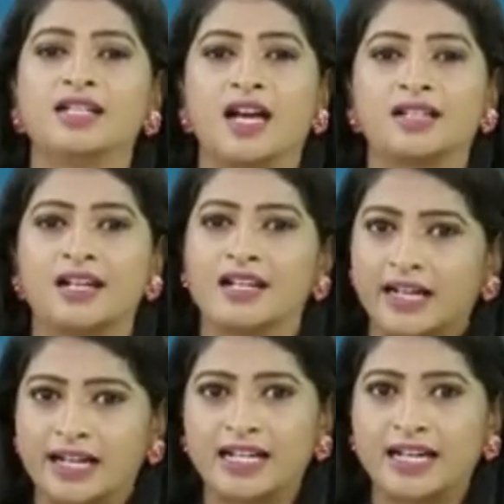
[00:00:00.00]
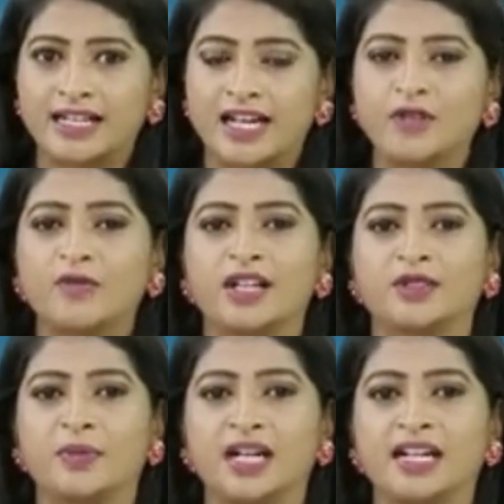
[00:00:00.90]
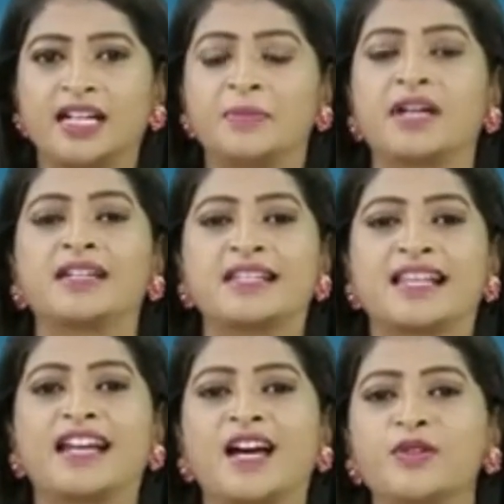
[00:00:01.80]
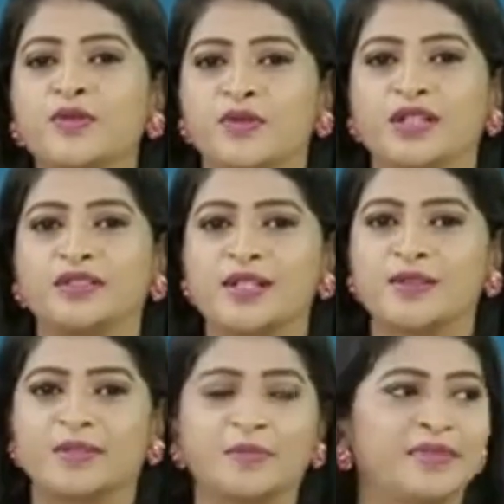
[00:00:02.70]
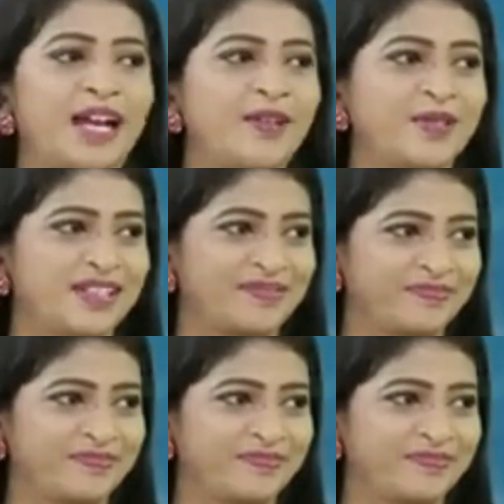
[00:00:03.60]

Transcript: డాక్టర్ రెడ్డి గారు వారితో మాట్లాడి మరిన్ని సలహాలు సూచనలు తెలుసుకుందాం హలో సార్